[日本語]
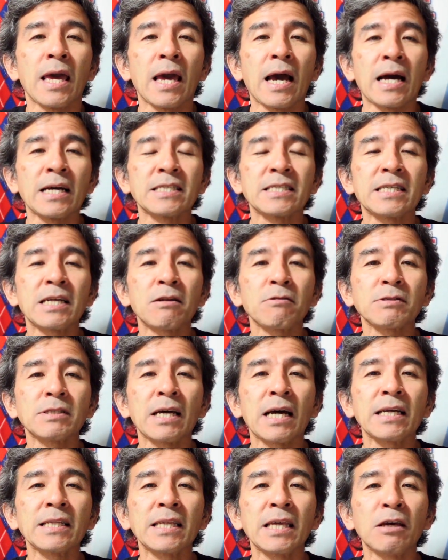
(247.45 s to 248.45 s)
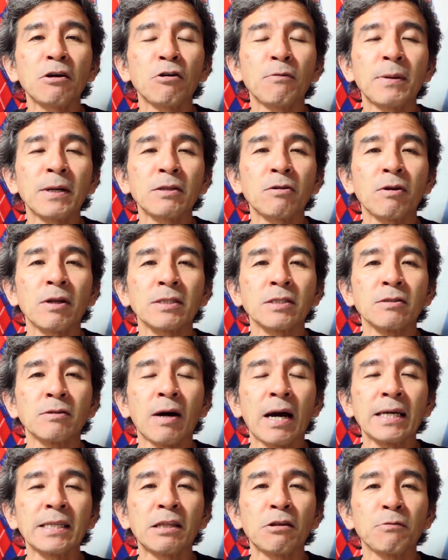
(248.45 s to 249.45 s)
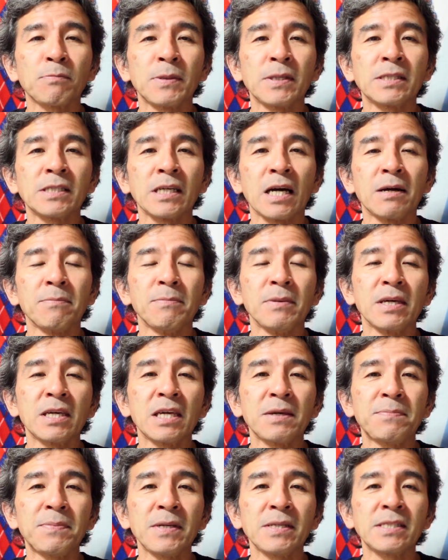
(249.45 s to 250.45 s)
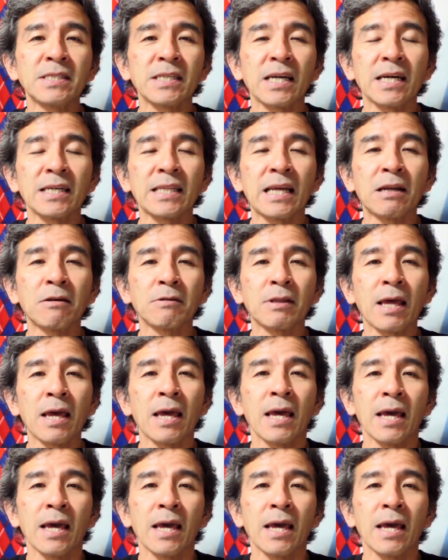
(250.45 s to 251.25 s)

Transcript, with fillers: 明日のサンディエゴパドレスの相手のピッチャー、右ピッチャーなので、